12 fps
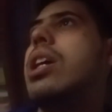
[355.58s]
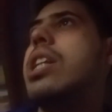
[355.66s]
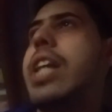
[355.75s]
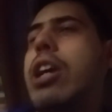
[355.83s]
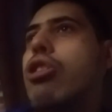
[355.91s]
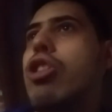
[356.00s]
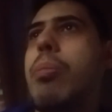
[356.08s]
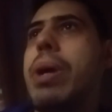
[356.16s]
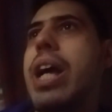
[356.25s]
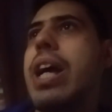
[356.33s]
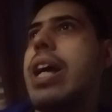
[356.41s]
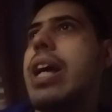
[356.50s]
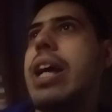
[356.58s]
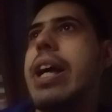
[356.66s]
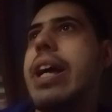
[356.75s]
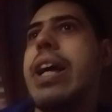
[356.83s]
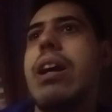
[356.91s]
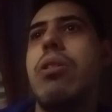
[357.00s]
Secondo
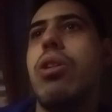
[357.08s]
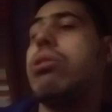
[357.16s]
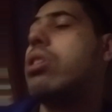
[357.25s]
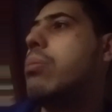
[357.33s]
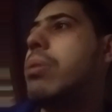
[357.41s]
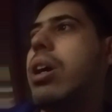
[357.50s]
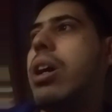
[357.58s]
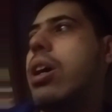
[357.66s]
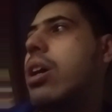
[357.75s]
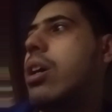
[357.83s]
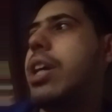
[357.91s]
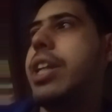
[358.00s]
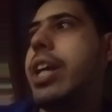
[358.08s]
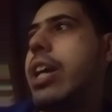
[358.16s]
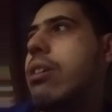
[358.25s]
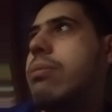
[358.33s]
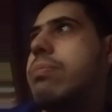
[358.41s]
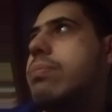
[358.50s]
me è un'ottima
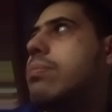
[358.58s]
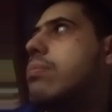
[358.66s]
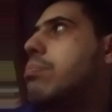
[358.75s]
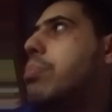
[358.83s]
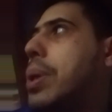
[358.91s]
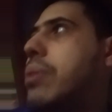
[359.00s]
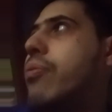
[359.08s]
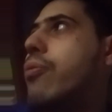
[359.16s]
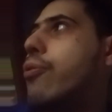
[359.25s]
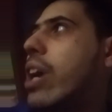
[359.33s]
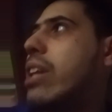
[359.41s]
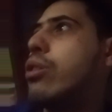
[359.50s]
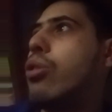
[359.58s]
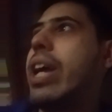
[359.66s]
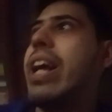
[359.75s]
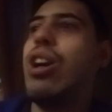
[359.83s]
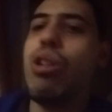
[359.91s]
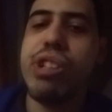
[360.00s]
idea. Poi il fatto
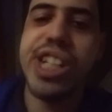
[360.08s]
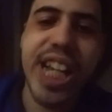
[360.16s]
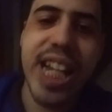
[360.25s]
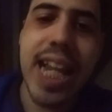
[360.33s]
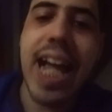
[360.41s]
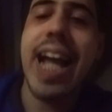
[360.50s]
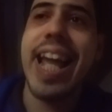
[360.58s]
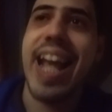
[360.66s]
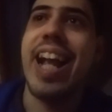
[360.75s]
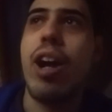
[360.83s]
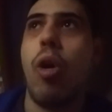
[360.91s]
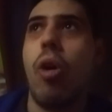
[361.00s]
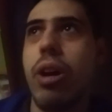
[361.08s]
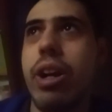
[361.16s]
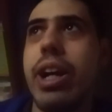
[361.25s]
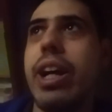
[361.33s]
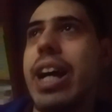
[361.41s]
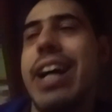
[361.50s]
che Godzilla e
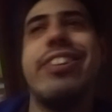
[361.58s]
Kong